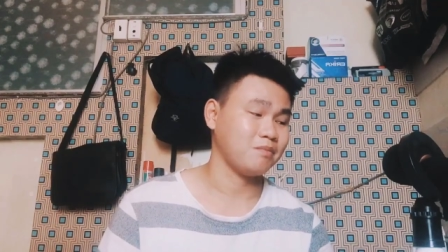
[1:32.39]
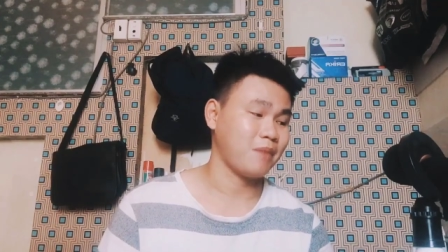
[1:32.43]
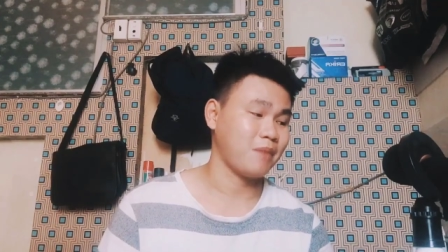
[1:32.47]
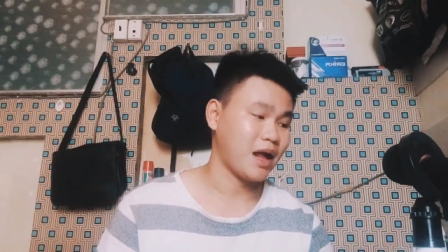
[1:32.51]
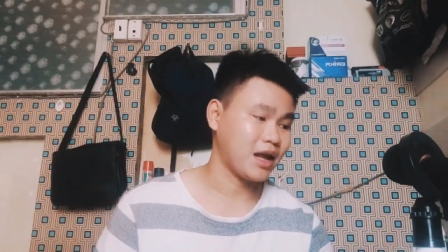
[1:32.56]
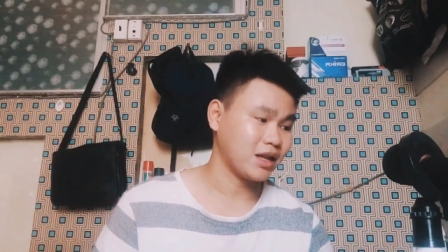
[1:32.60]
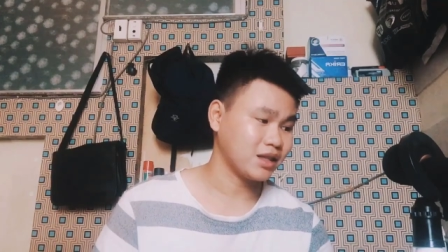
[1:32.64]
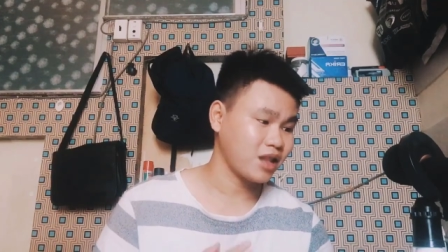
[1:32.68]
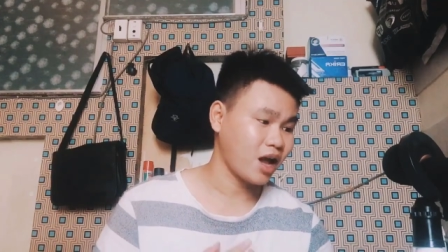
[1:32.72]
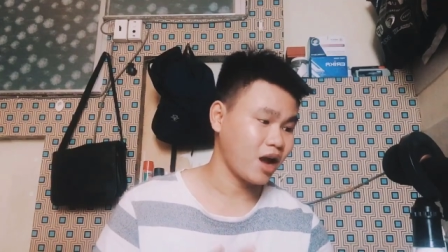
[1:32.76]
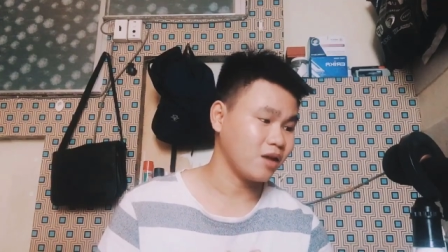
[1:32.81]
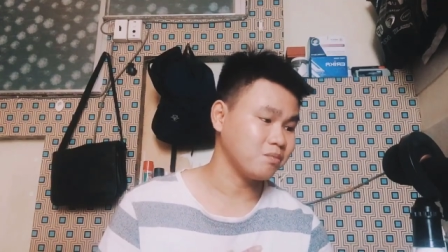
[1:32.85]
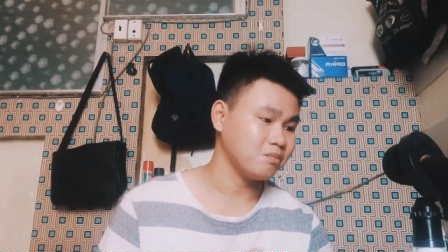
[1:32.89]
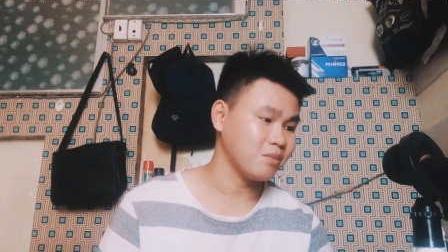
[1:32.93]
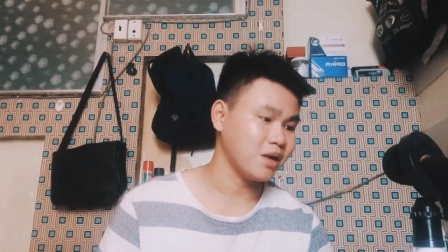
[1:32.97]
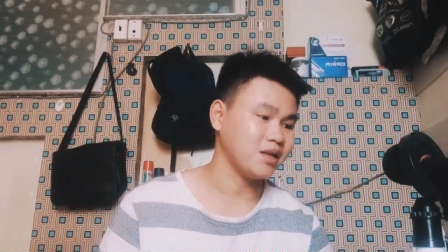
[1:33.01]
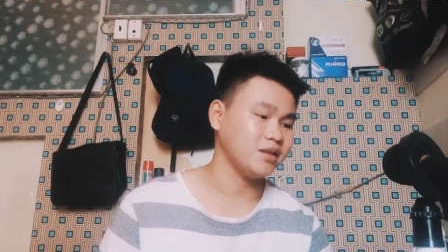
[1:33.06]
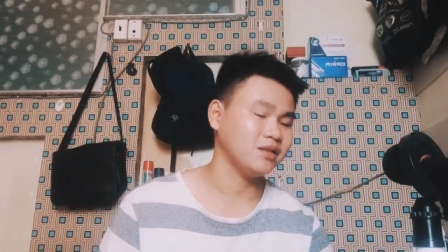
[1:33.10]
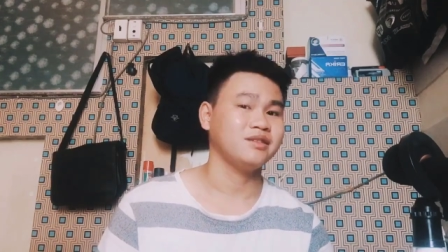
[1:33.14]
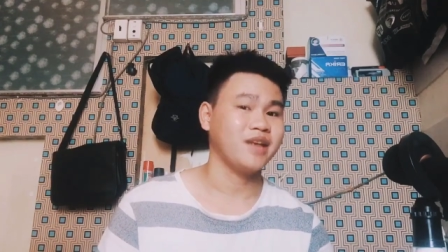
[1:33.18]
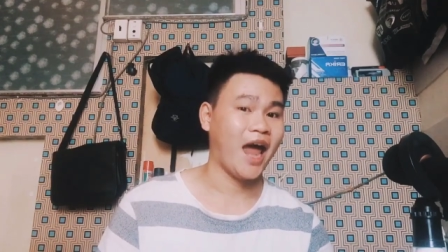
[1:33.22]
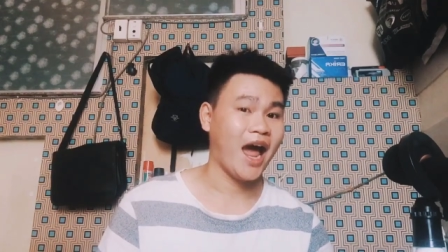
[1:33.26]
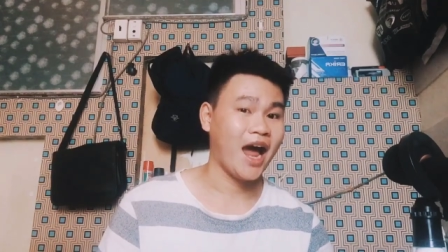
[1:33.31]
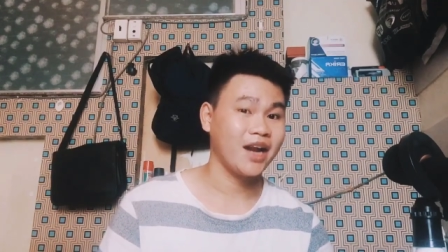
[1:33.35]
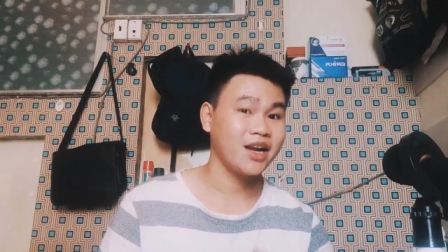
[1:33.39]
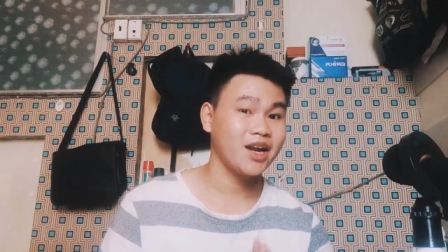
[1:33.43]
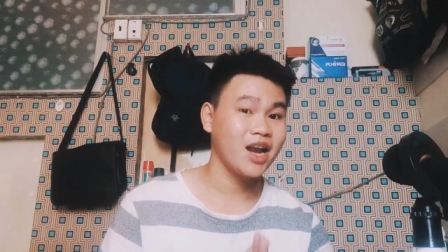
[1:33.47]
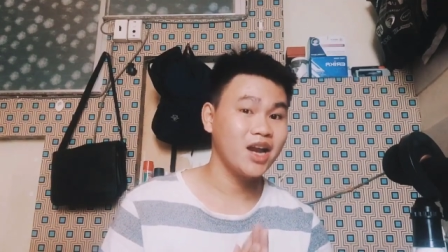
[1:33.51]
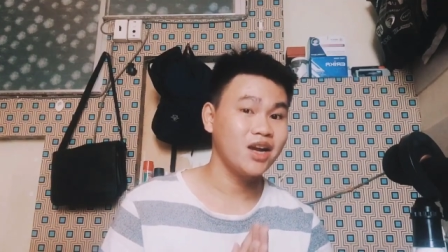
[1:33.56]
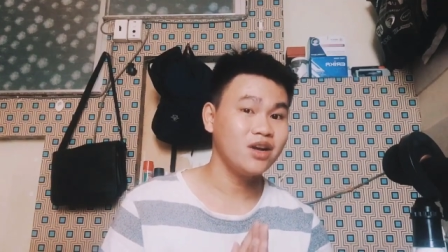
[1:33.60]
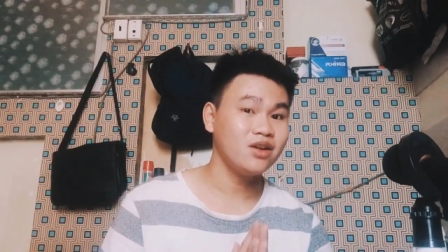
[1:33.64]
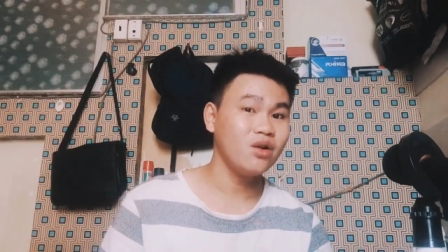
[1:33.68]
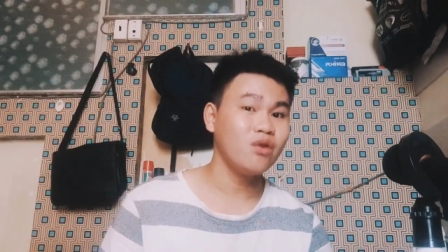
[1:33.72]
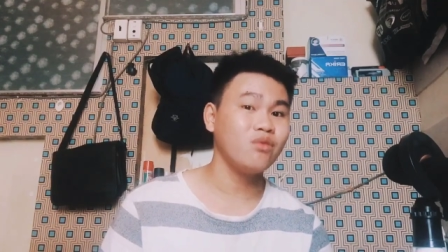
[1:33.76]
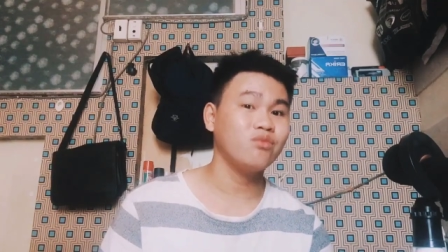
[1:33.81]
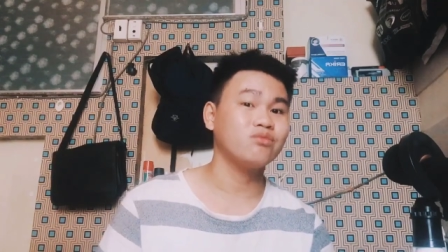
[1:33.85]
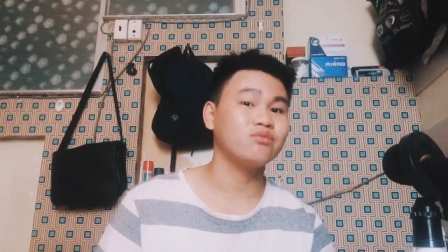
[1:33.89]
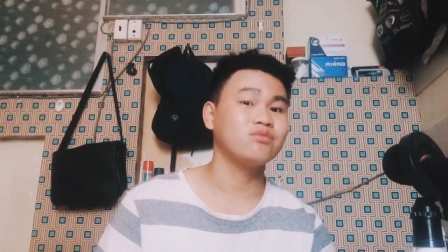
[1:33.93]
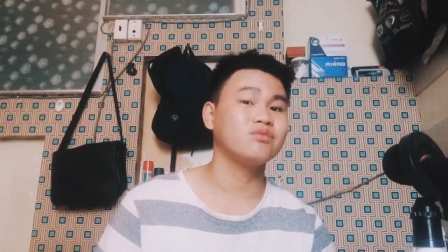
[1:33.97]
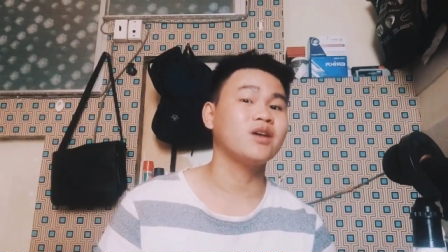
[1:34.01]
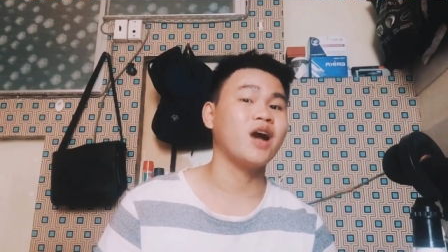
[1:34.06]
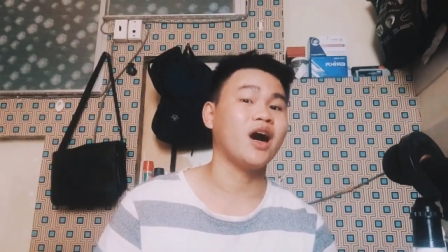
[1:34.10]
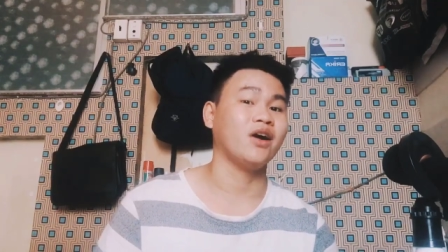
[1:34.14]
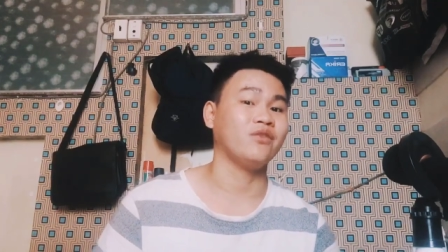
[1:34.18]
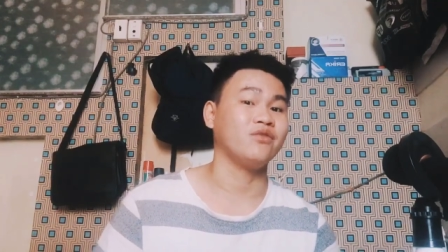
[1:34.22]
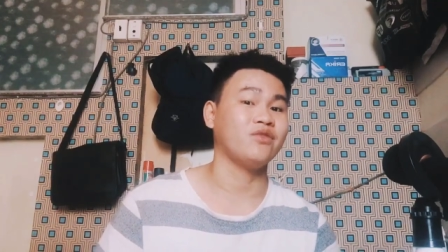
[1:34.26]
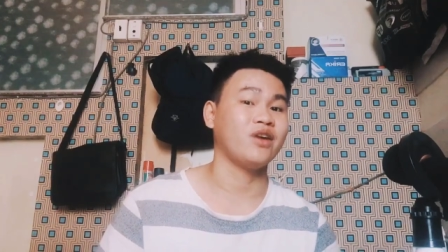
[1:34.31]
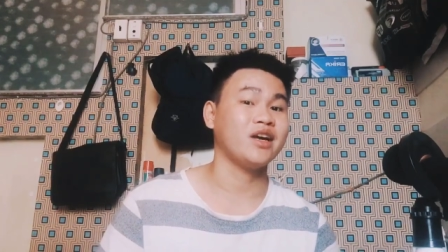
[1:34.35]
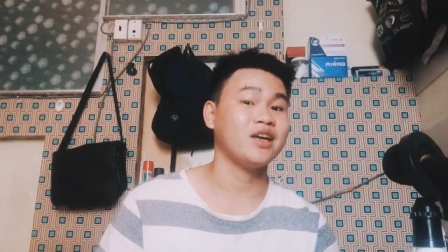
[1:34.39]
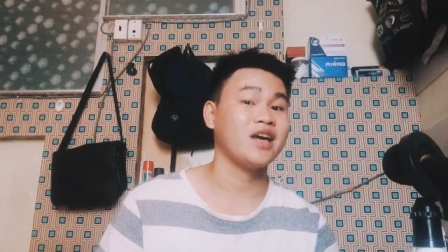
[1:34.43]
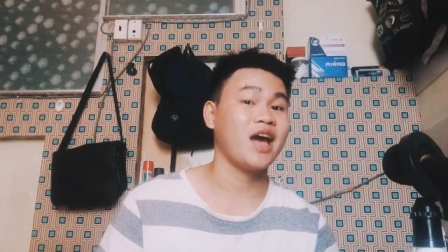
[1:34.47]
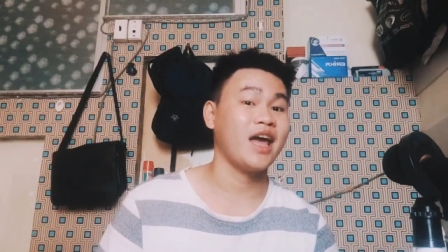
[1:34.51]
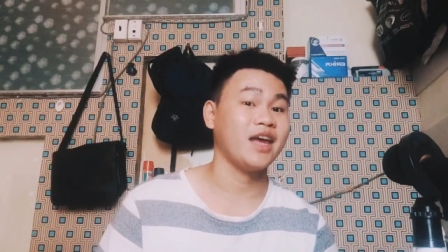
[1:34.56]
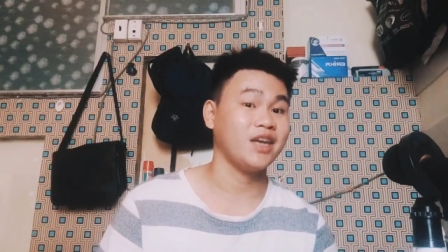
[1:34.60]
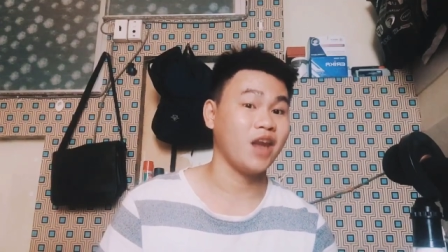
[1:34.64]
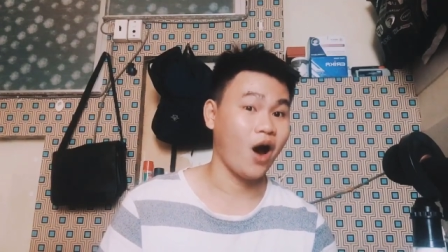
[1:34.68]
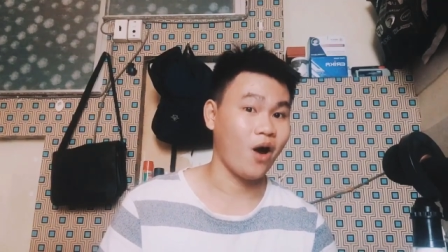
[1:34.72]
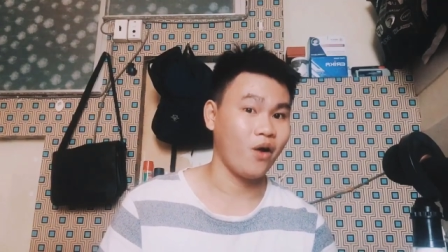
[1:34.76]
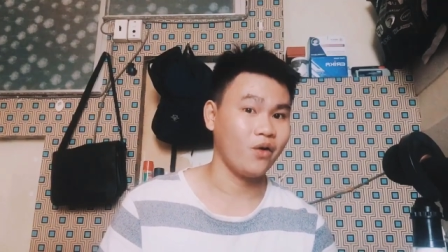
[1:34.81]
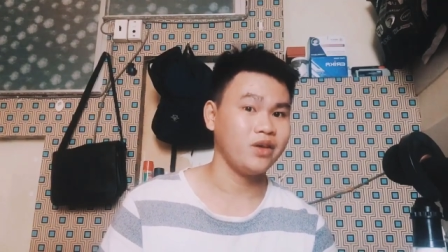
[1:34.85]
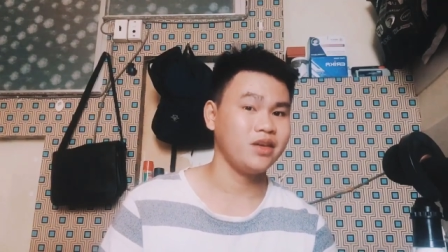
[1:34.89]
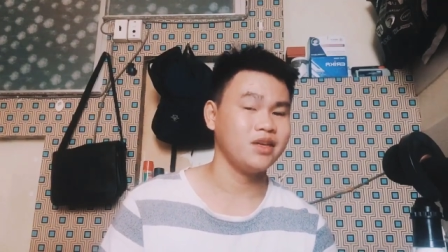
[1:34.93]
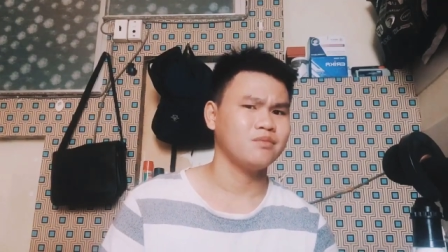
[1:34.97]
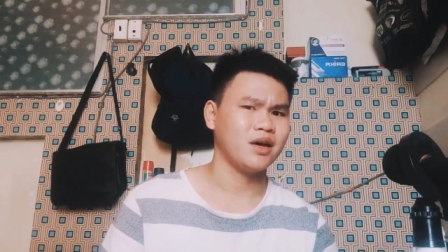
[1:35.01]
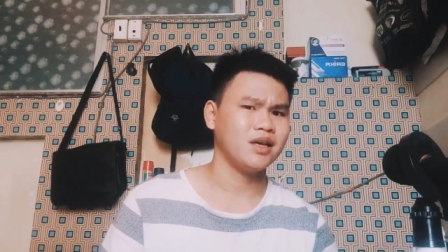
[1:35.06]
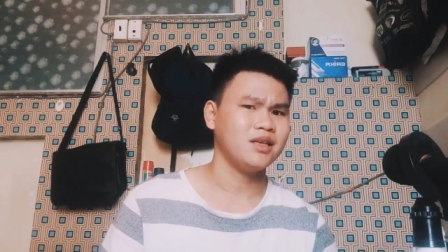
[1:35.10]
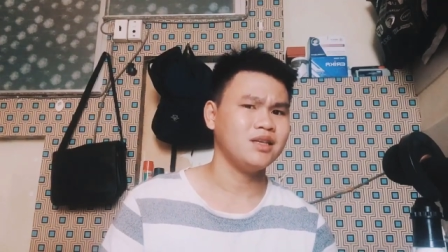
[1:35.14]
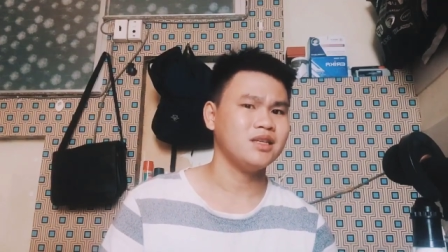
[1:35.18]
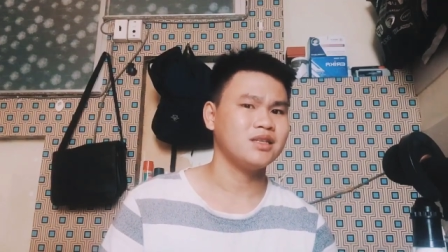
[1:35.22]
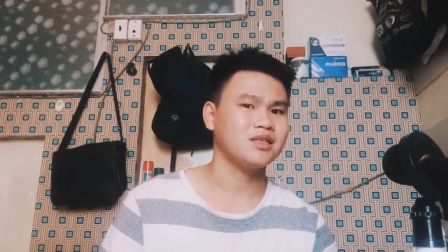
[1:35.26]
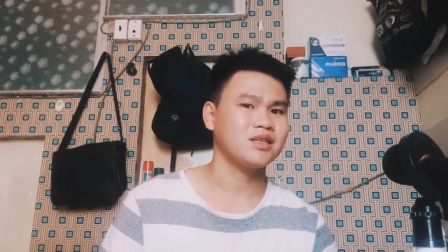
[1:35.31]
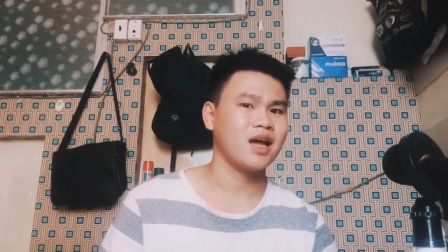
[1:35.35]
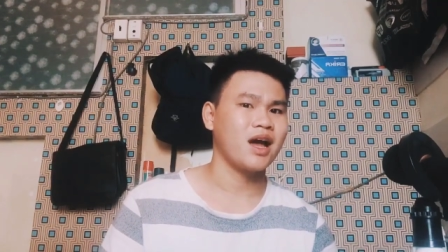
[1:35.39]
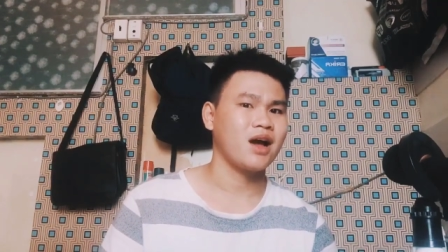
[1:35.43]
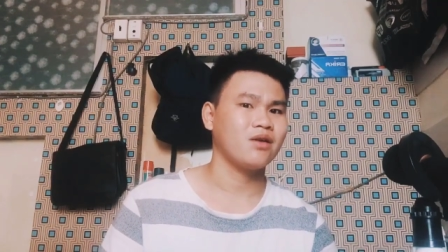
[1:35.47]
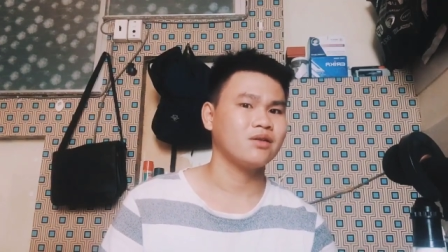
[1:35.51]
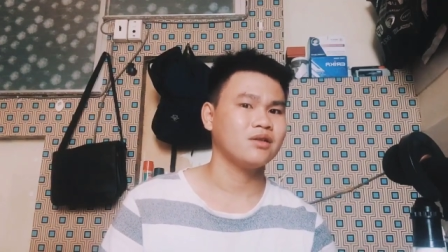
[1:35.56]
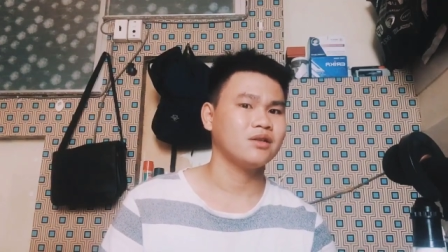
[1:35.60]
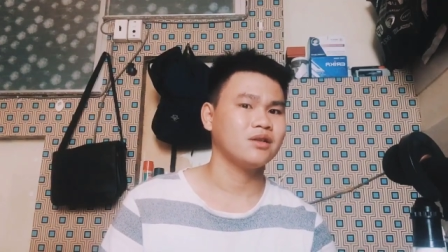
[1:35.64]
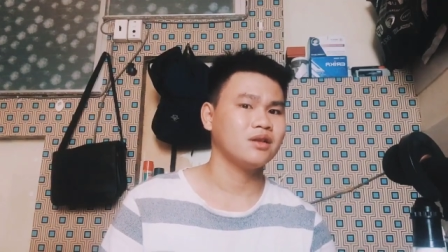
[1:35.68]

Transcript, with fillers: bản thân mình đã đến lúc cần phải thay đổi. Bởi vì sao?